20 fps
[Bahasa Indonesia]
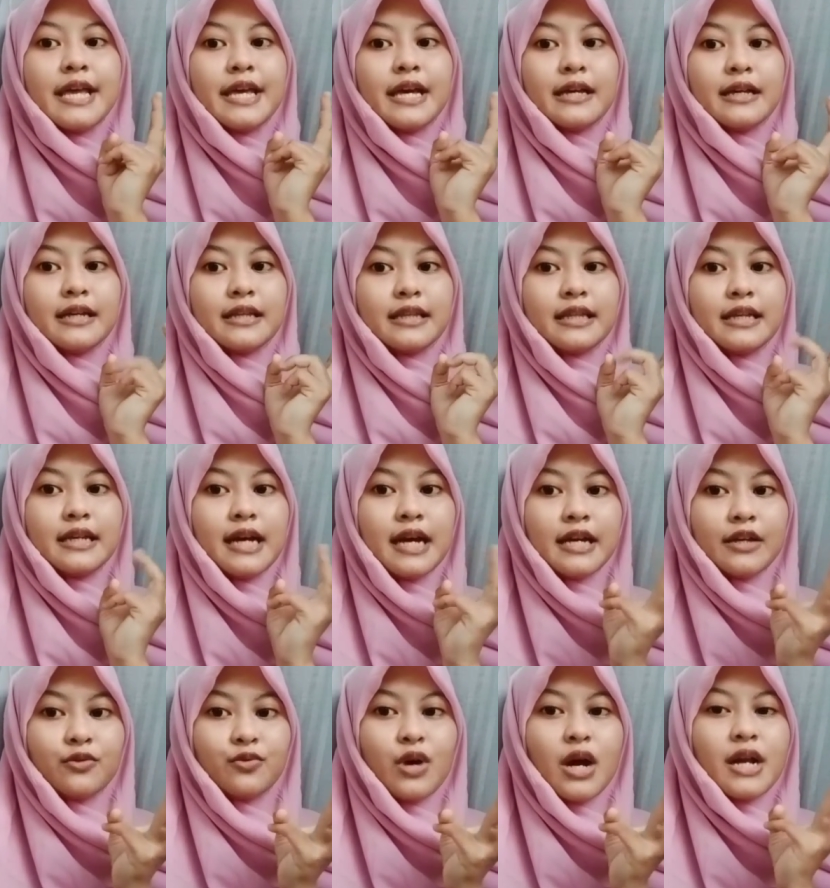yang ketiga
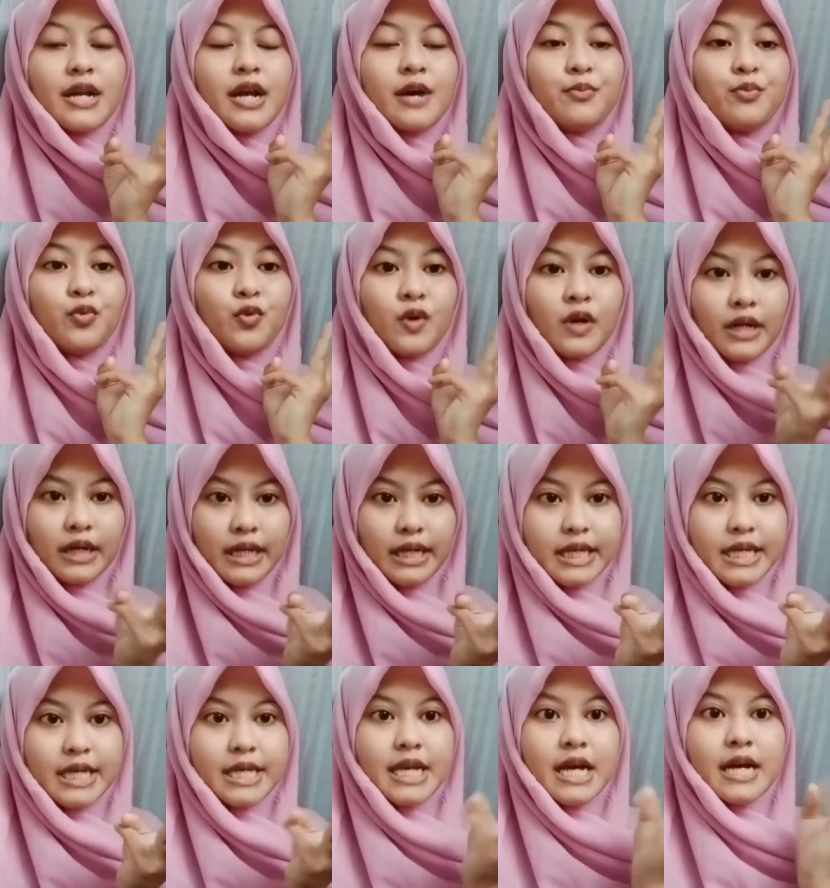itu ada
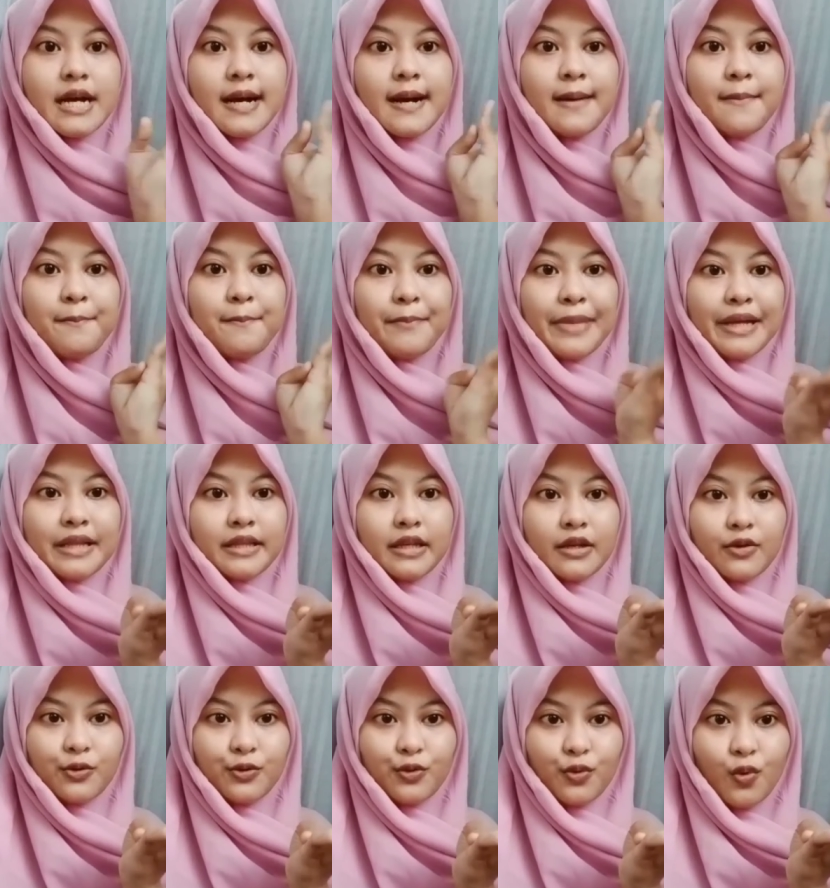murni, yang keempat
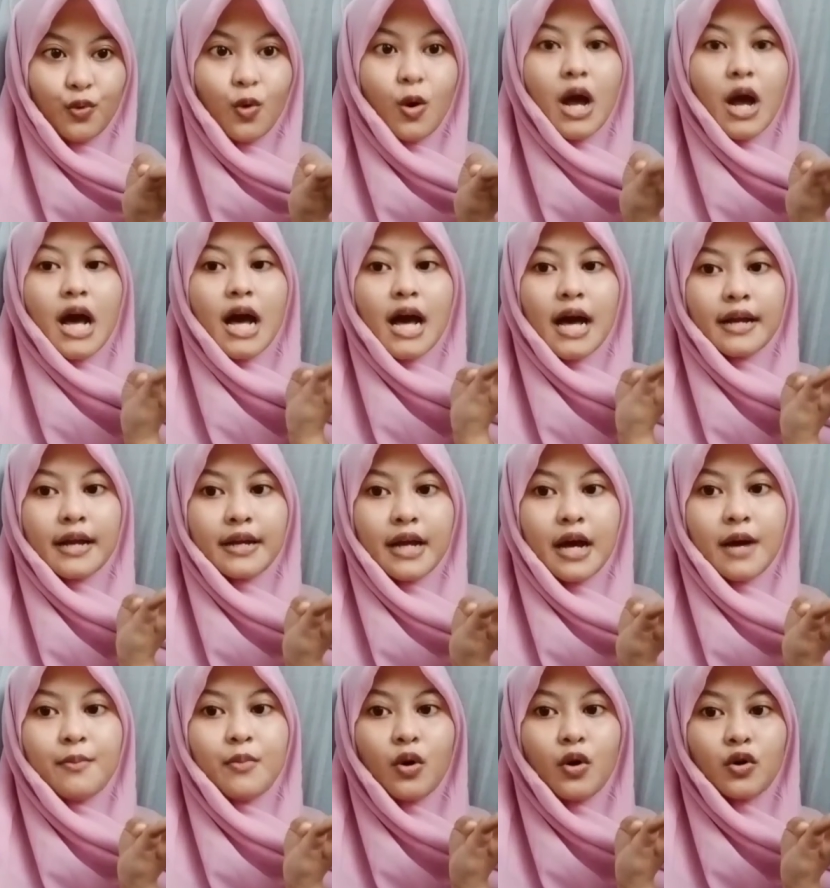itu
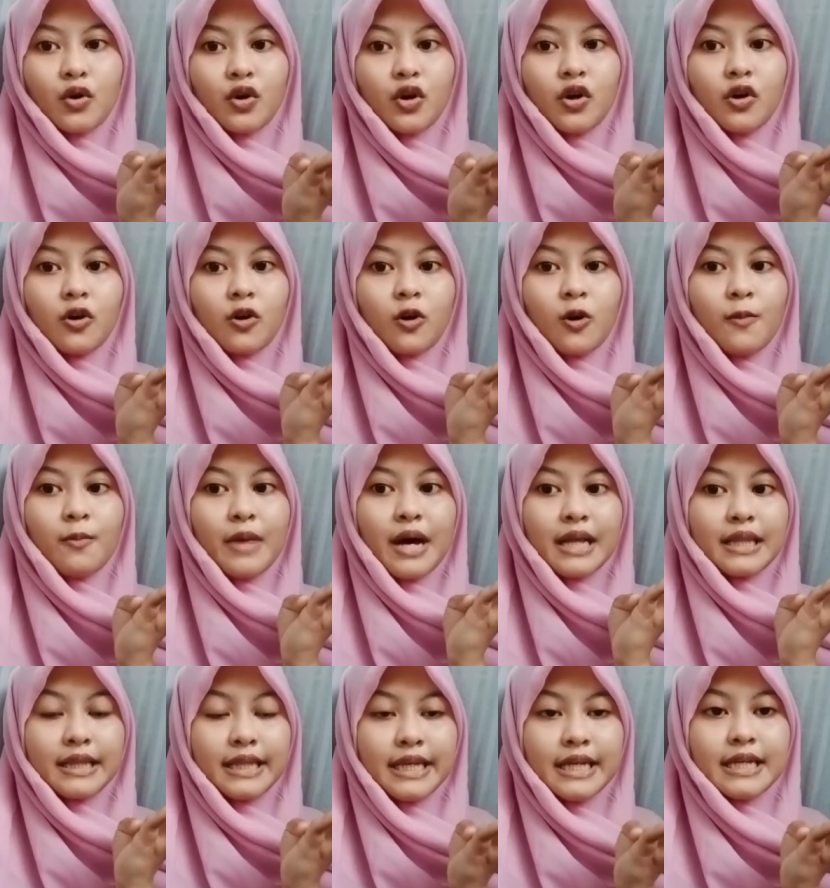ada
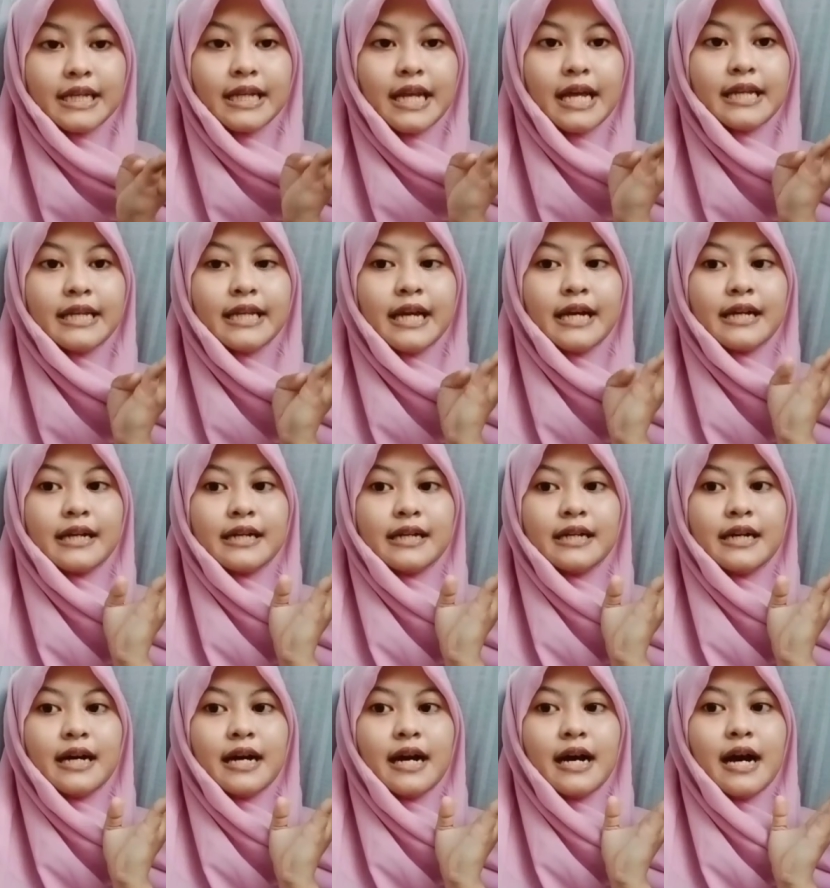monokromatik, dan yang
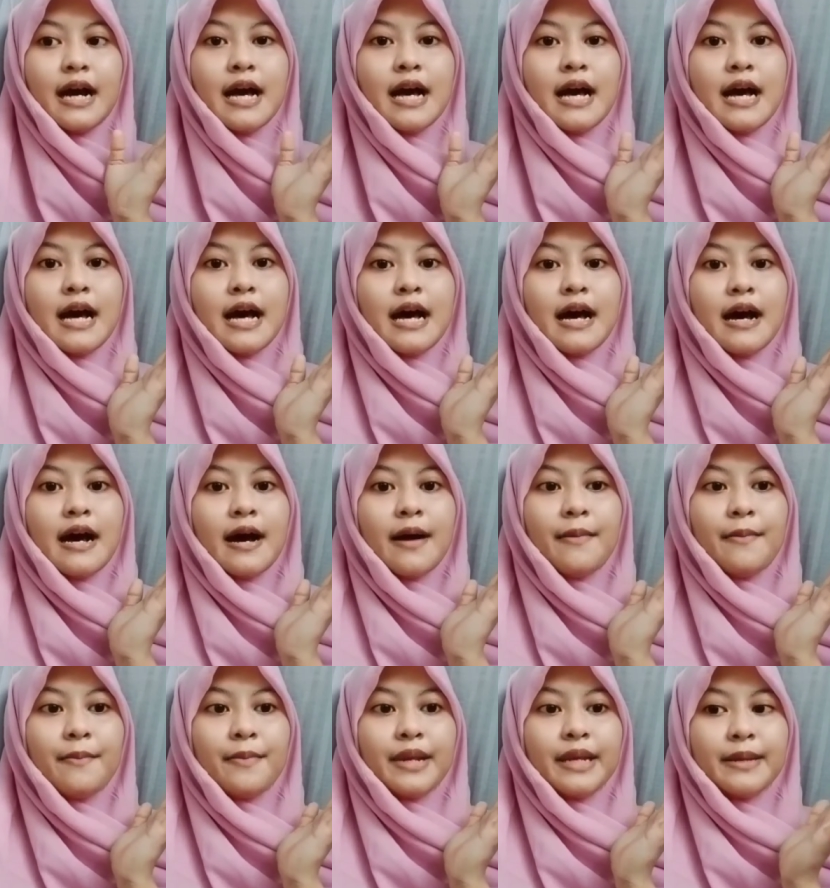ke
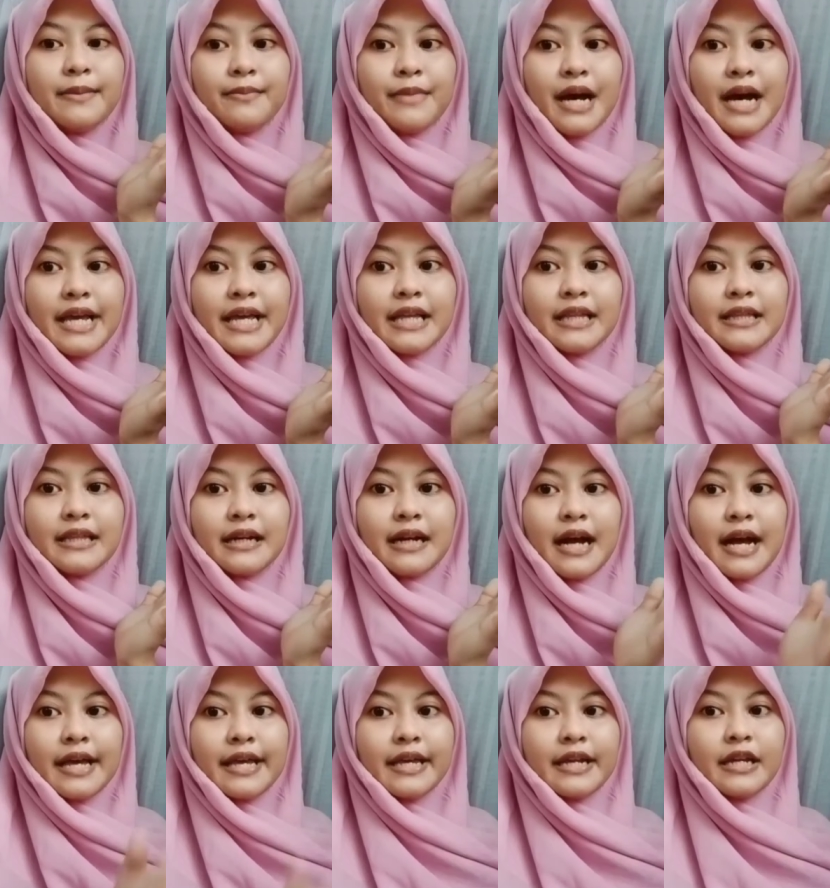lima yang
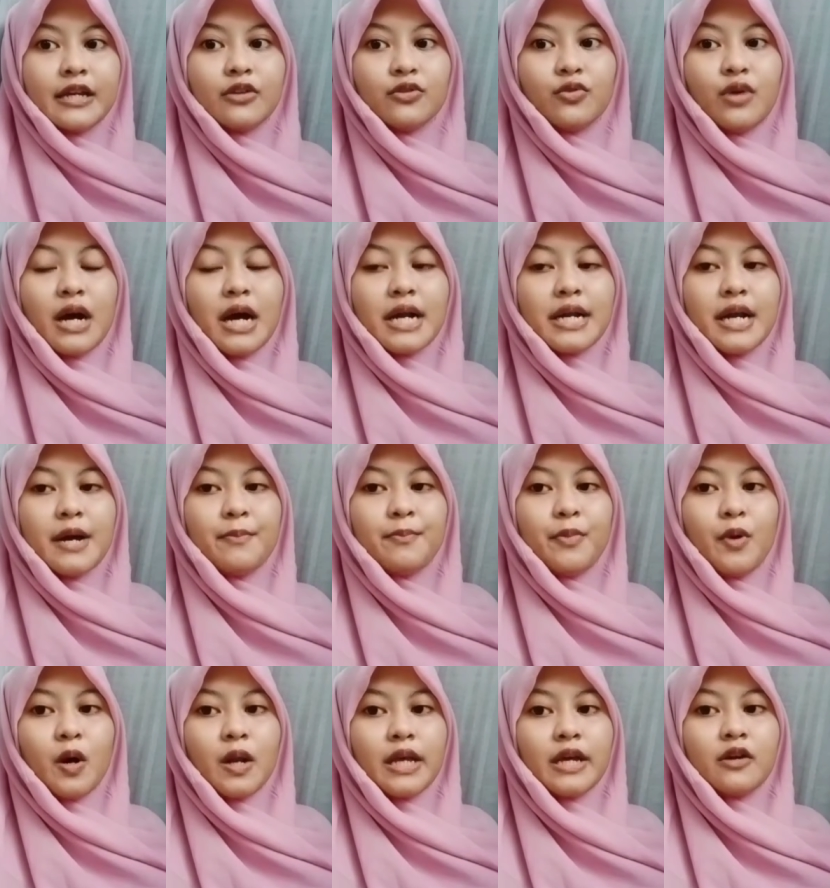terakhir itu ada
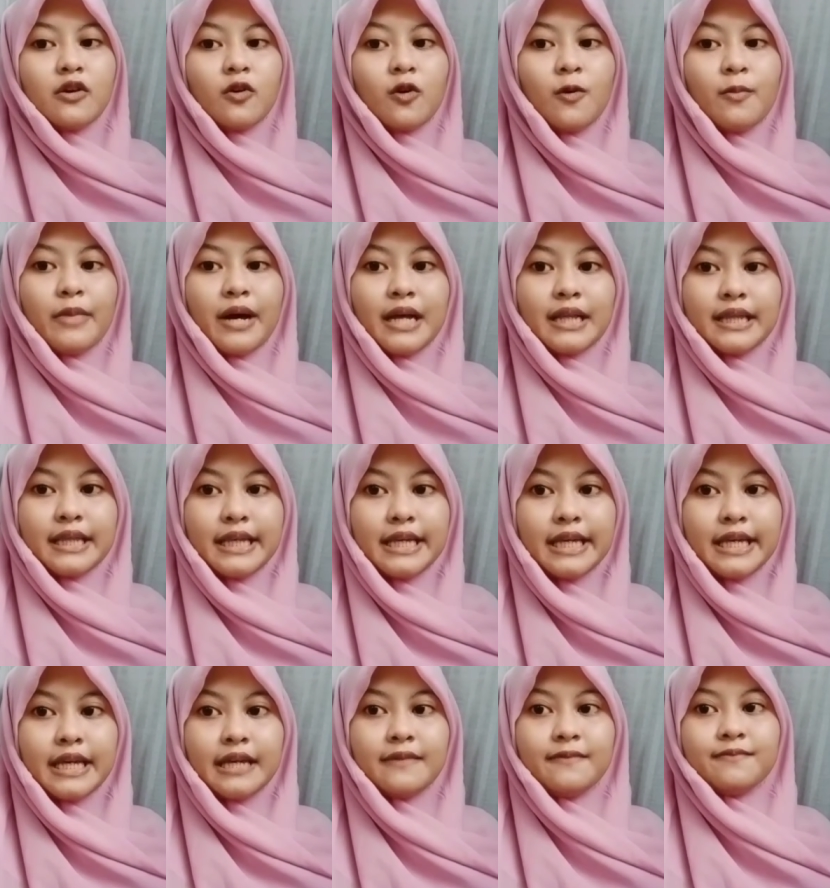
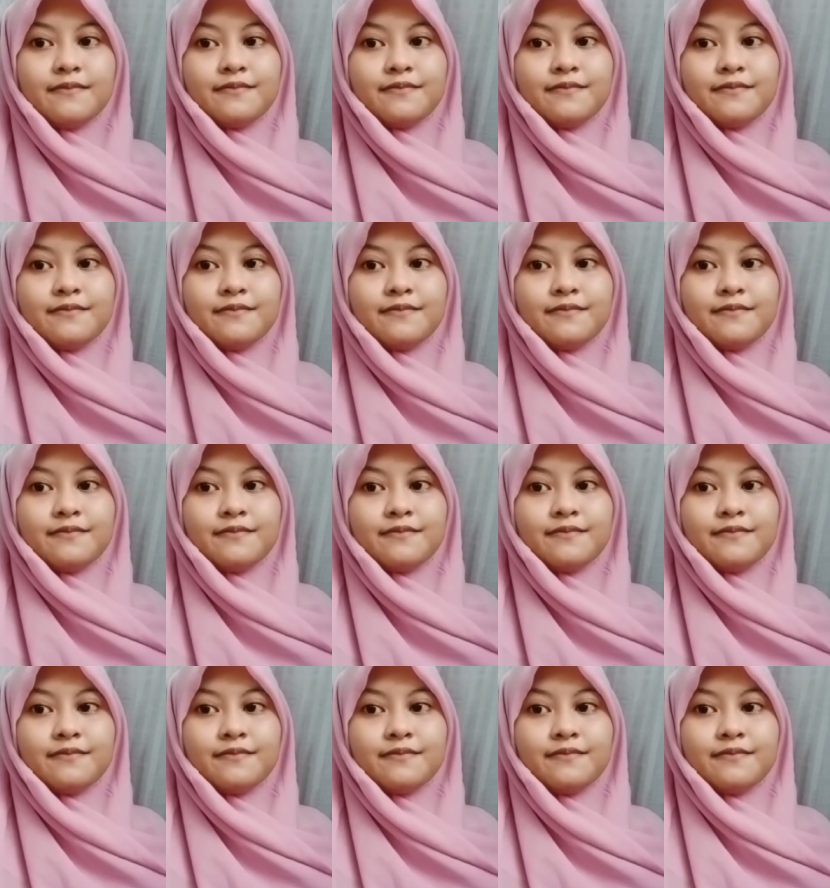polikromatik.